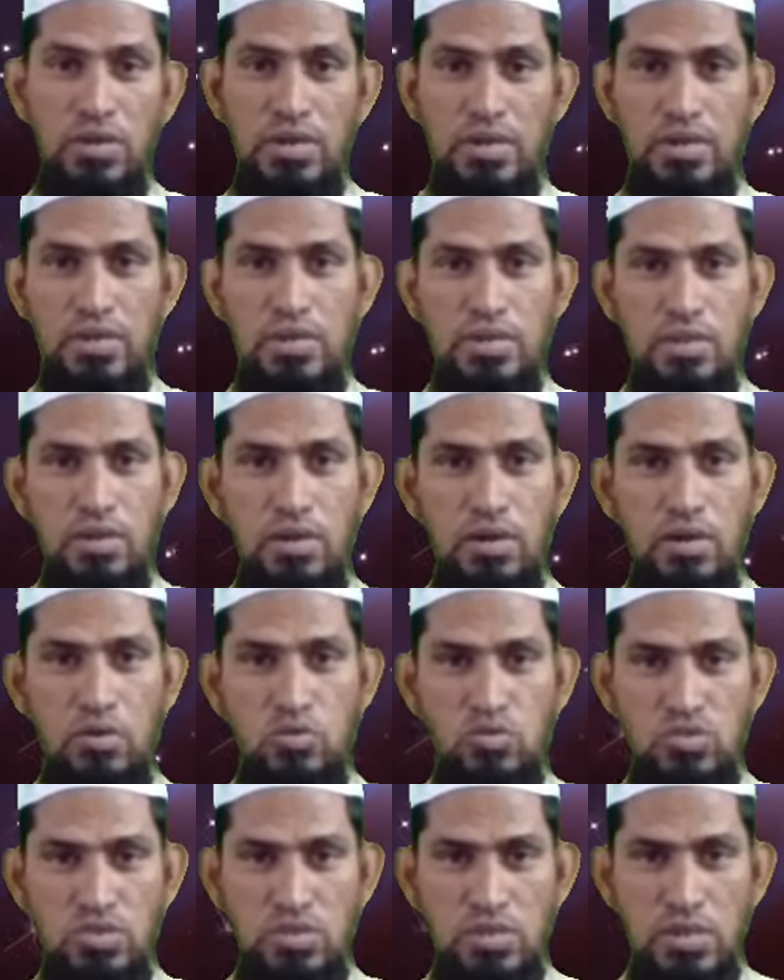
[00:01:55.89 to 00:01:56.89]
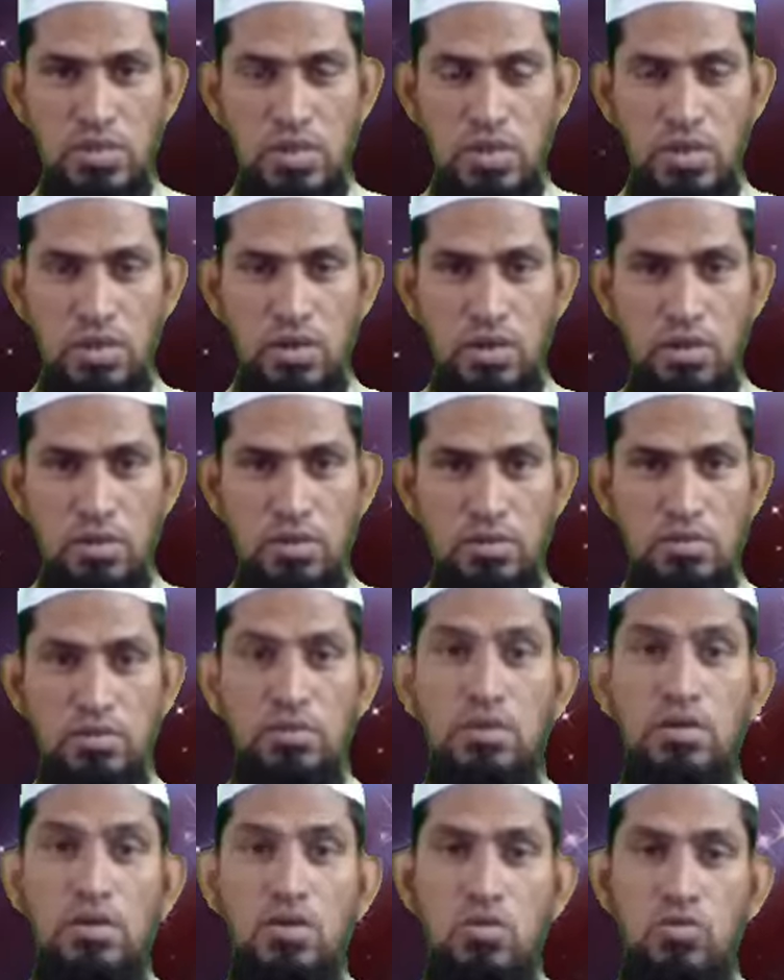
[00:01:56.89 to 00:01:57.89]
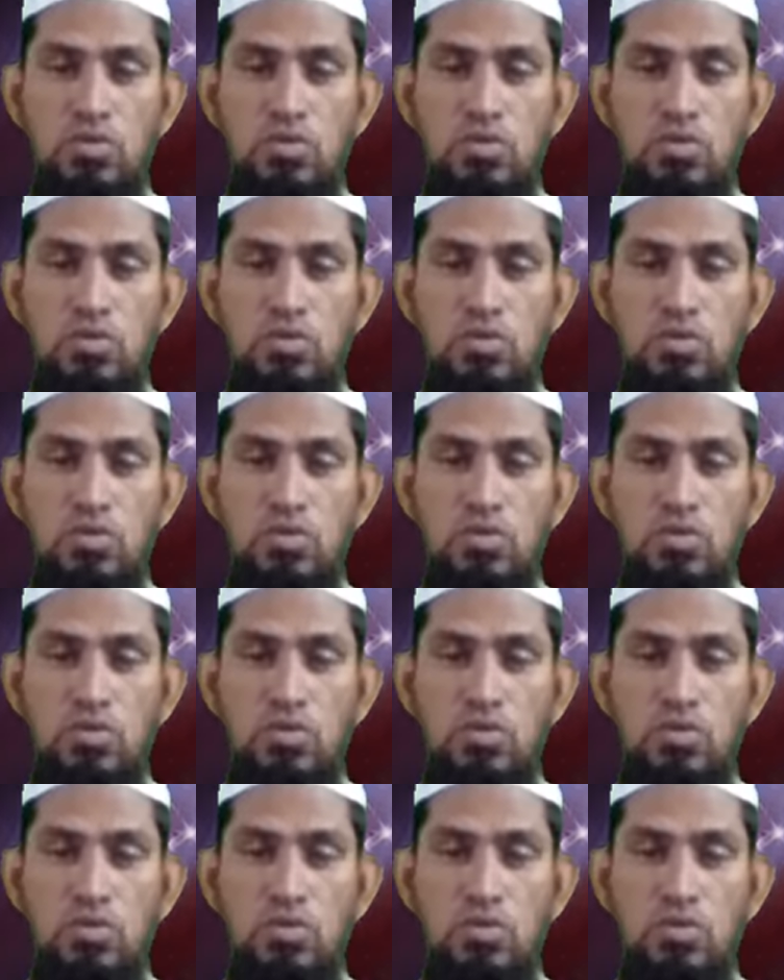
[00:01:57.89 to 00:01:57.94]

వఈతాజ్ జకాత్